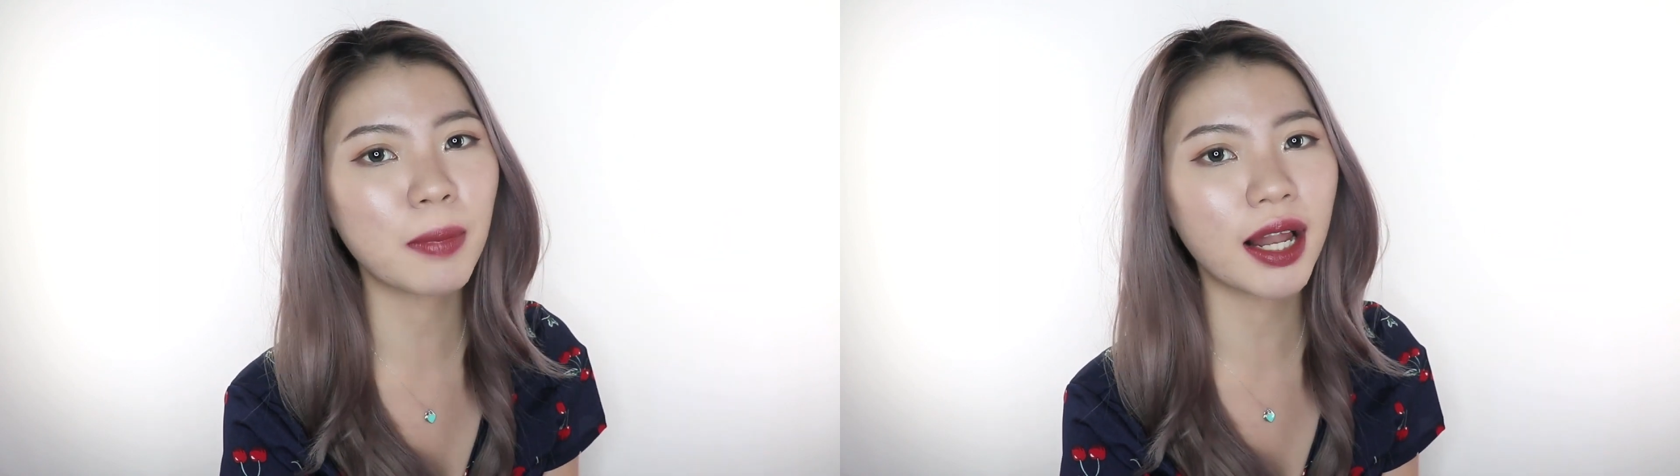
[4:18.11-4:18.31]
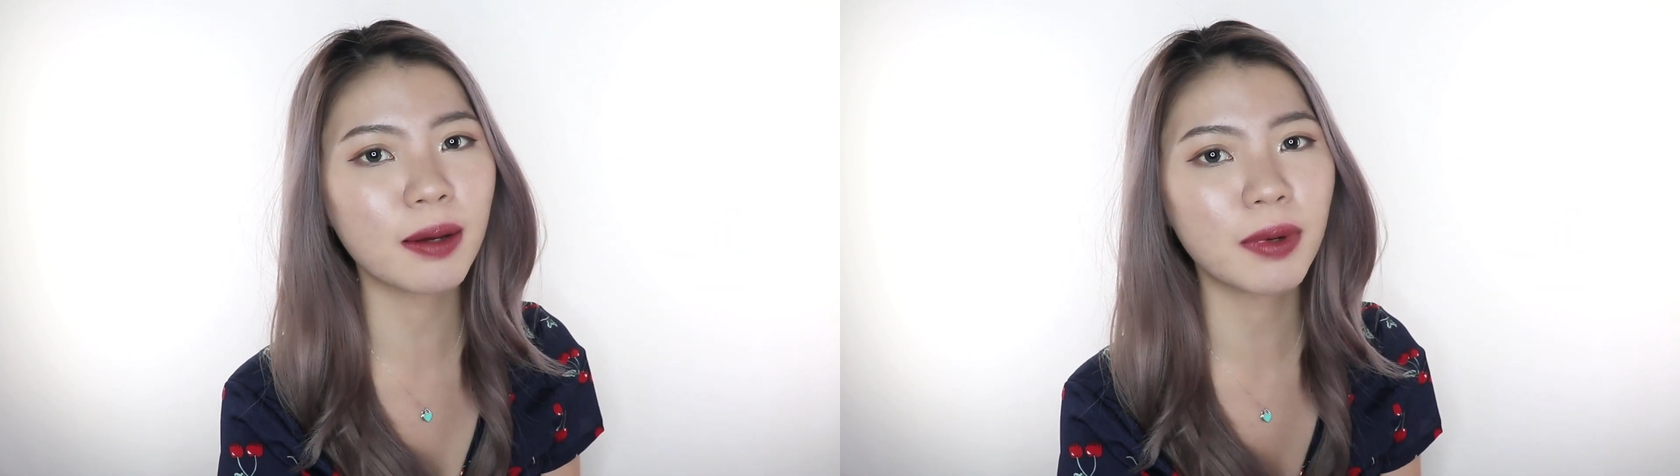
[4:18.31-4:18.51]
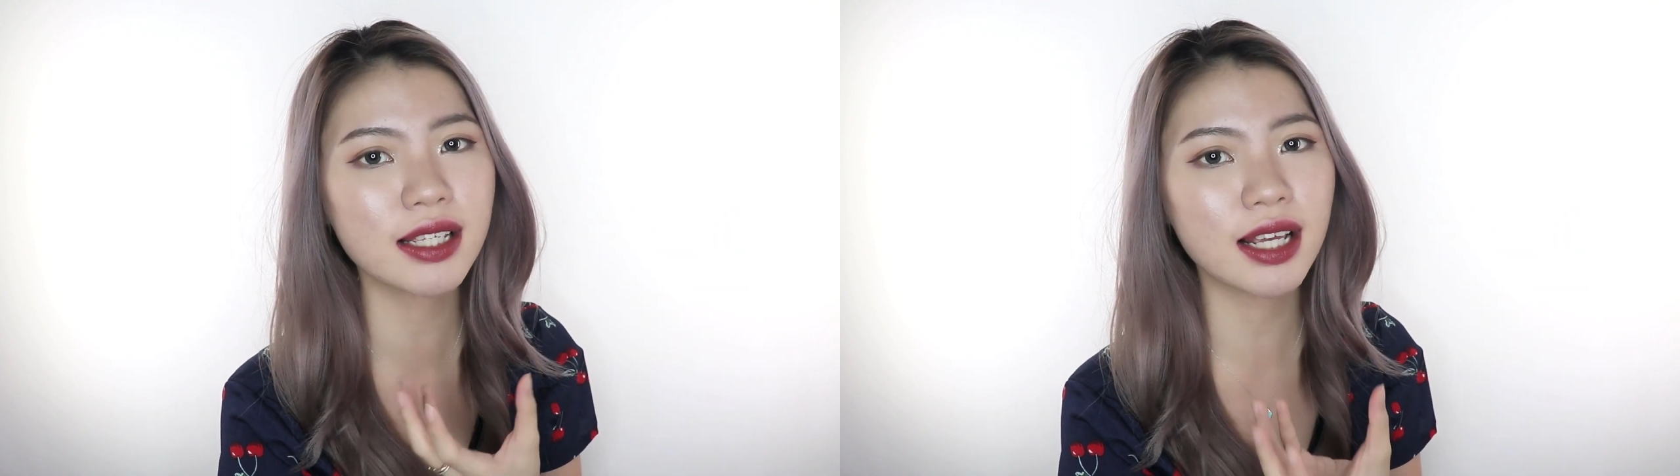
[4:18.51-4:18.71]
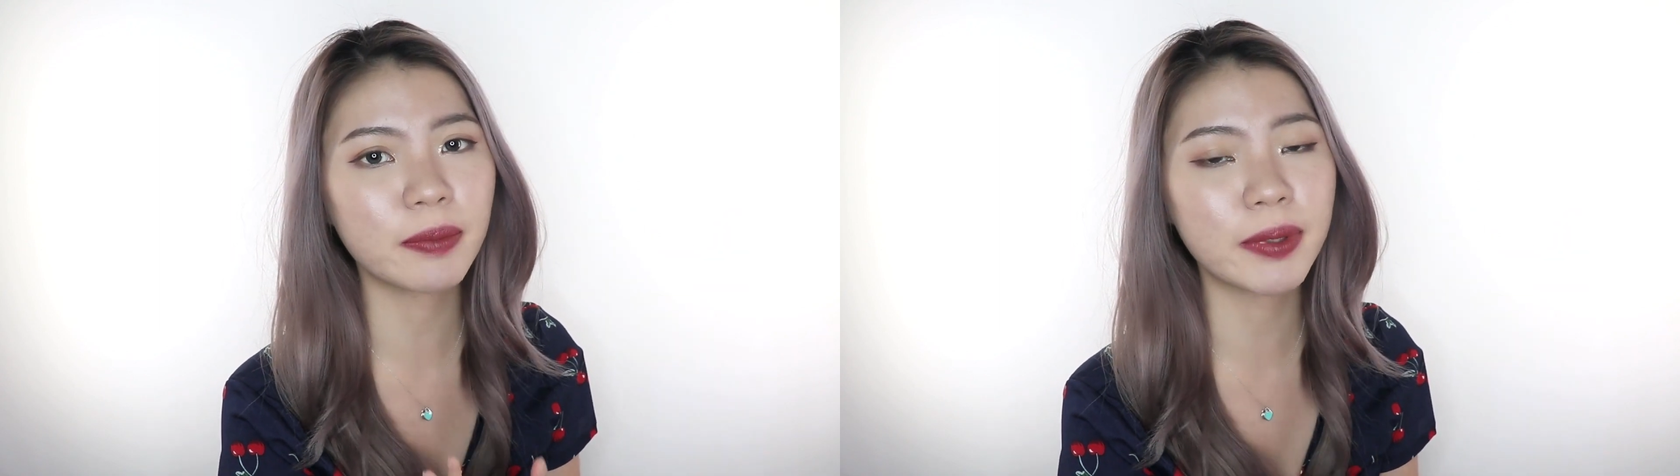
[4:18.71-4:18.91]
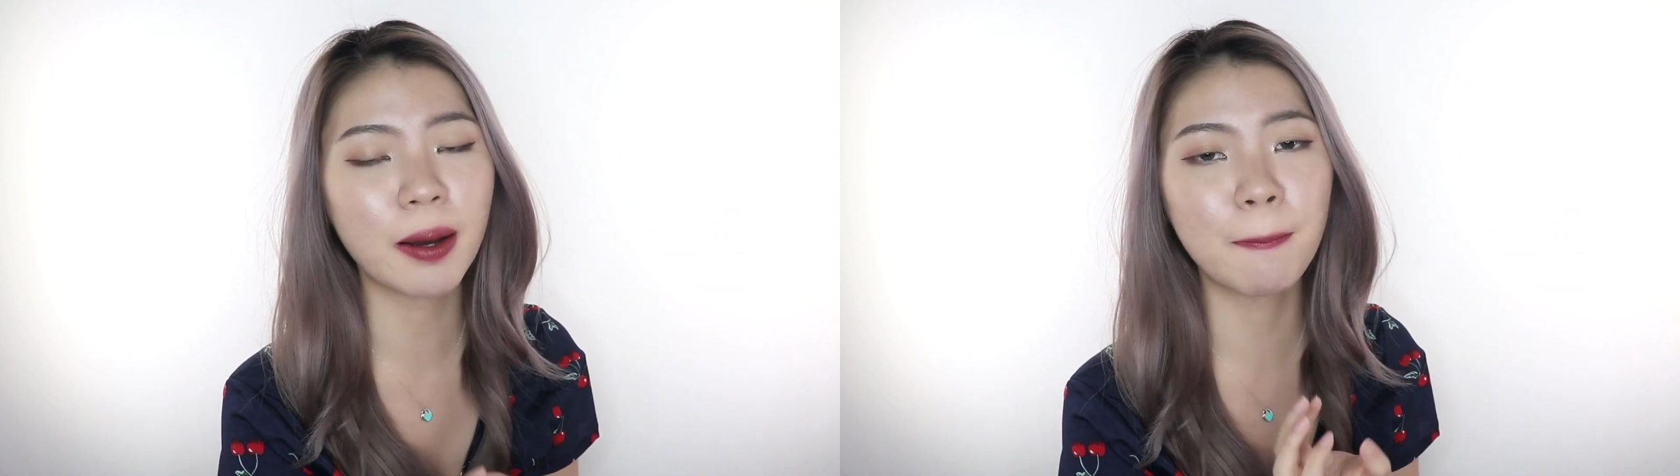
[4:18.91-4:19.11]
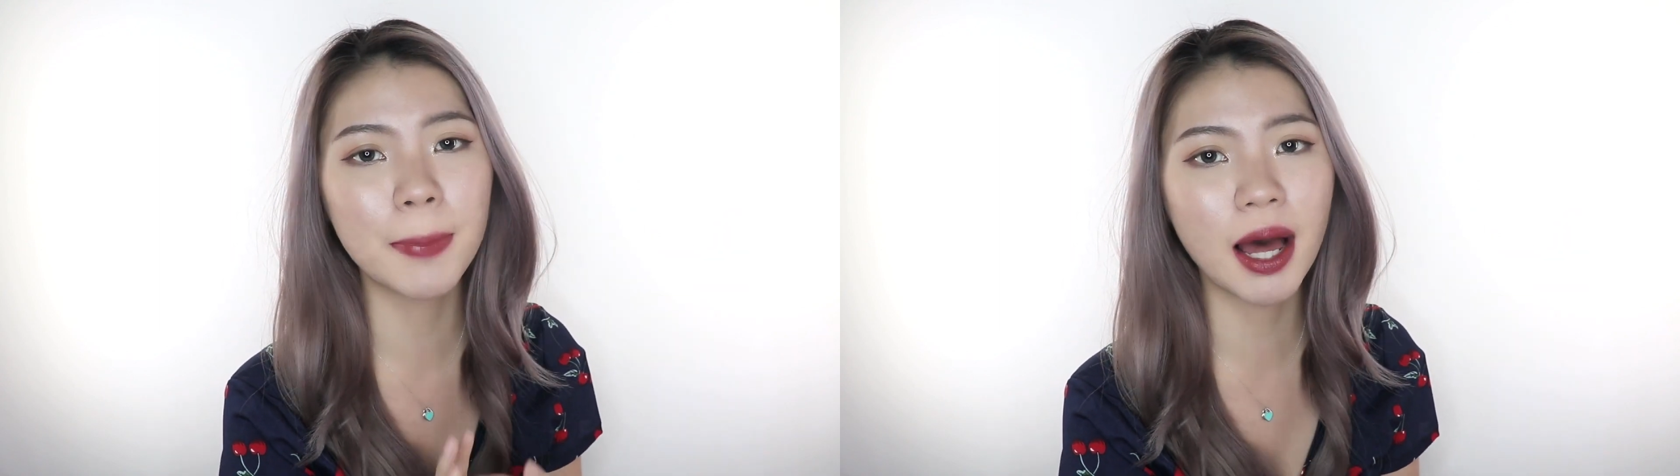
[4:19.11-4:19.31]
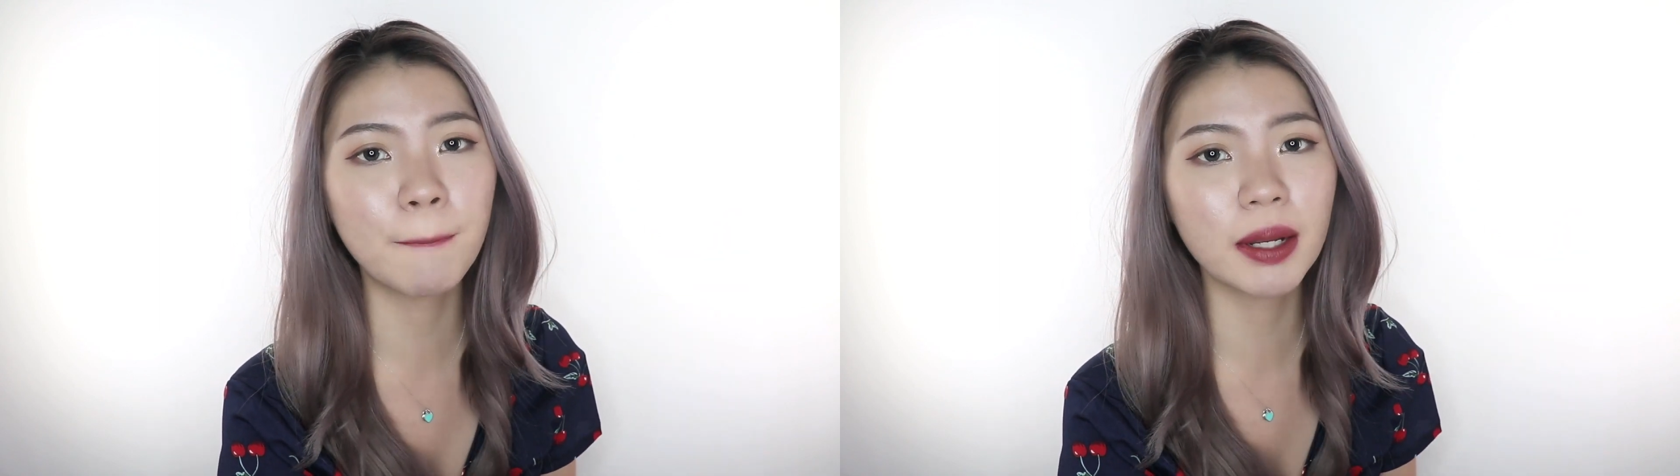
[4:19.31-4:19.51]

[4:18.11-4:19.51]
malah berasa lebih ke plump,